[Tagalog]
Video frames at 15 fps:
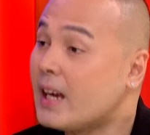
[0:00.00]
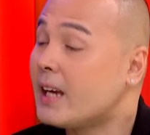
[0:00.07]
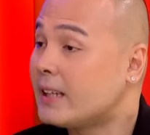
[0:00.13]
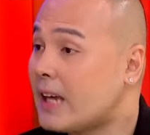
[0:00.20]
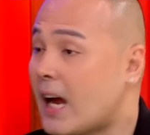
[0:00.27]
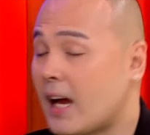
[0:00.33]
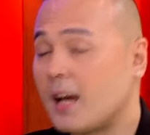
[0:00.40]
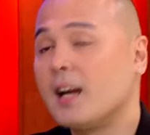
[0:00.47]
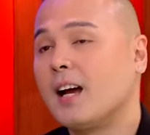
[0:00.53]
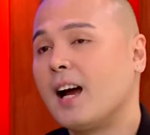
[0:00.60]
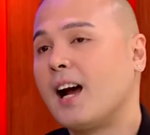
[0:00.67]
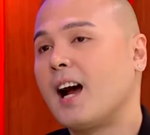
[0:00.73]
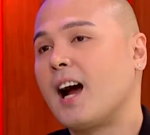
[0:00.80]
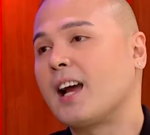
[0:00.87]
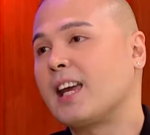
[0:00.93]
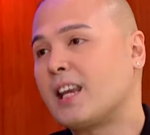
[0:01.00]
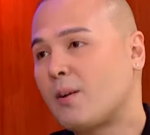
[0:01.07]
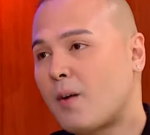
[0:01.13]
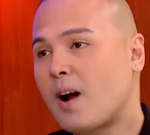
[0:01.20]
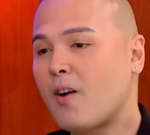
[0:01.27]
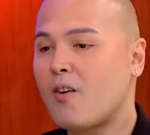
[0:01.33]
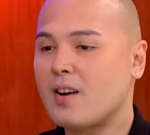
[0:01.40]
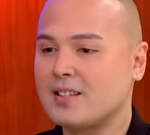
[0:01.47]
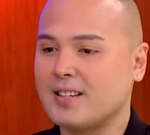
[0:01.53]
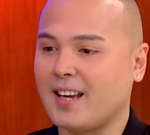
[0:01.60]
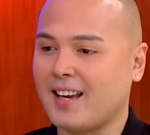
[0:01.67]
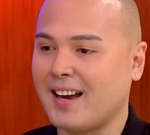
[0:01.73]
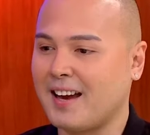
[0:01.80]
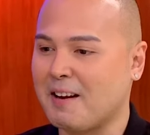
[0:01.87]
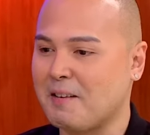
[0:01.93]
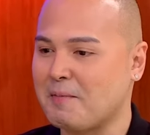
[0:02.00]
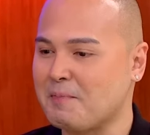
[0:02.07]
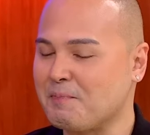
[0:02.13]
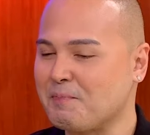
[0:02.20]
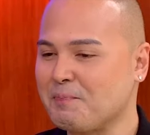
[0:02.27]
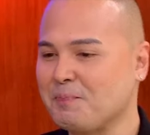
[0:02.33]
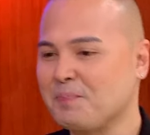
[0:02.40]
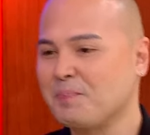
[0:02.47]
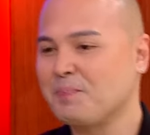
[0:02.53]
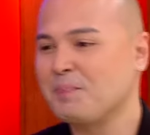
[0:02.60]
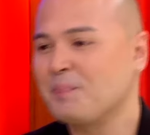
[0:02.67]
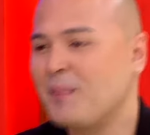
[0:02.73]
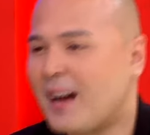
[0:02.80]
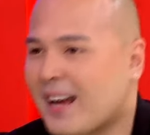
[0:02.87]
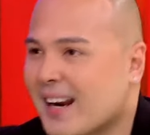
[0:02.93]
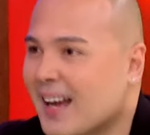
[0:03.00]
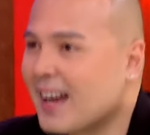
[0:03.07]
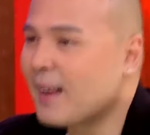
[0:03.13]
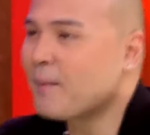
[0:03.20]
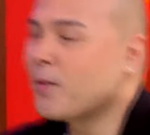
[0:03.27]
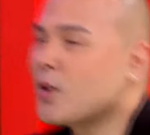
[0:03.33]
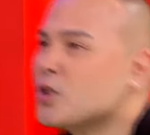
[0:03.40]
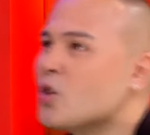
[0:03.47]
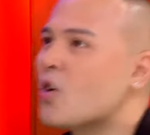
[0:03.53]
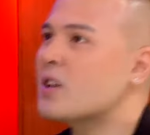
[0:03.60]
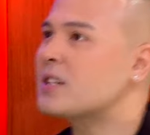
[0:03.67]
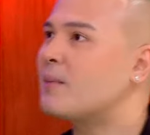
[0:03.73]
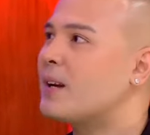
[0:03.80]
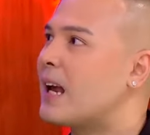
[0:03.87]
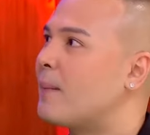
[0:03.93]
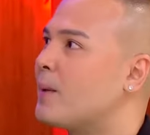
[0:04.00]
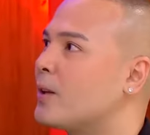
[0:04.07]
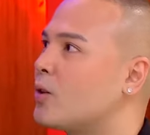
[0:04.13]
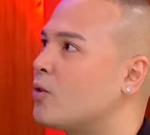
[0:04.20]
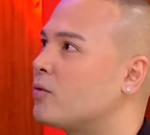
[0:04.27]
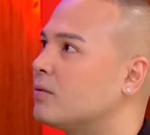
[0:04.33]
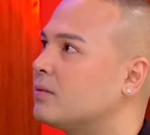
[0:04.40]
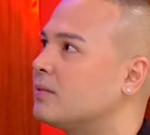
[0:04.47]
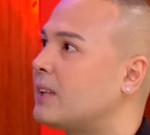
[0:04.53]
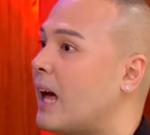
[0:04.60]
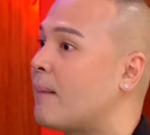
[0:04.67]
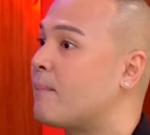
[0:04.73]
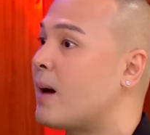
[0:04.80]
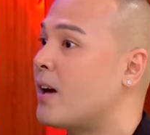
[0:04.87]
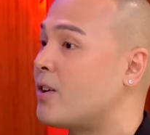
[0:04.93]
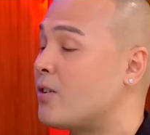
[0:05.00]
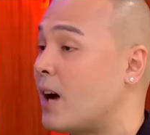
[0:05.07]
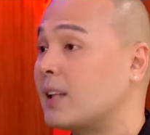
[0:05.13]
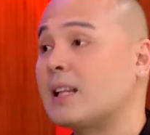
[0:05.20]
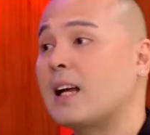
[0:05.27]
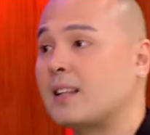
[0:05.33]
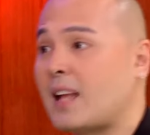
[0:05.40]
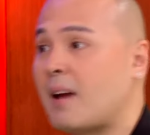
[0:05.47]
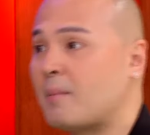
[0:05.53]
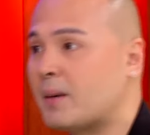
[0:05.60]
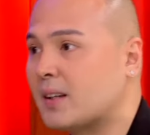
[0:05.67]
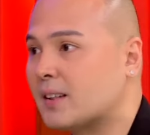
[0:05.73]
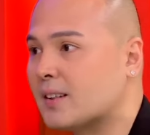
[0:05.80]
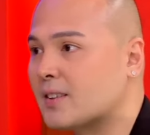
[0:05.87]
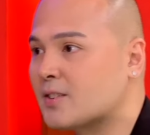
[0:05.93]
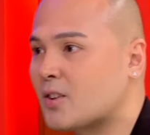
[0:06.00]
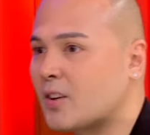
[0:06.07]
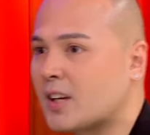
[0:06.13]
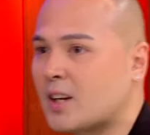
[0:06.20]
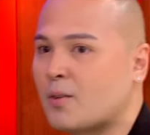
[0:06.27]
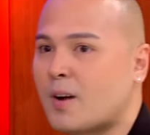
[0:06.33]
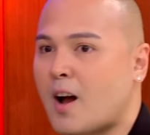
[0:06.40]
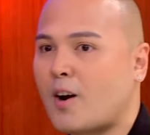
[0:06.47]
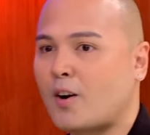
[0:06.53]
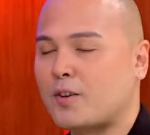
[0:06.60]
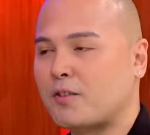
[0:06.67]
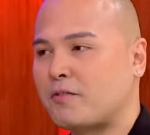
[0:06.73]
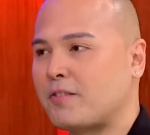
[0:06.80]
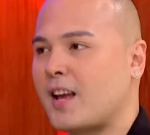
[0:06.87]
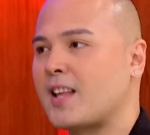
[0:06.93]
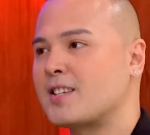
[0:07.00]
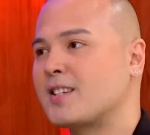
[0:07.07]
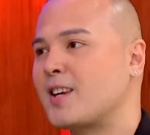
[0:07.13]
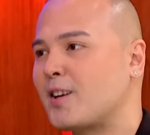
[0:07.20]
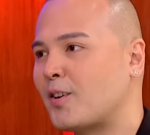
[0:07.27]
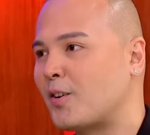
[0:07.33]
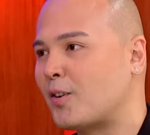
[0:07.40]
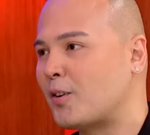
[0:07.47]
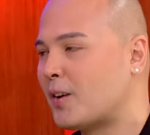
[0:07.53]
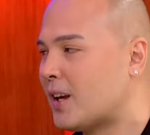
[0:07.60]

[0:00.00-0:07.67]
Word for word: Yeah. Ang ginawa ko kasi um para gusto ko kasi malaman kung tama yung attack namin. So ang ginawa mm. ko yung fiancé ko.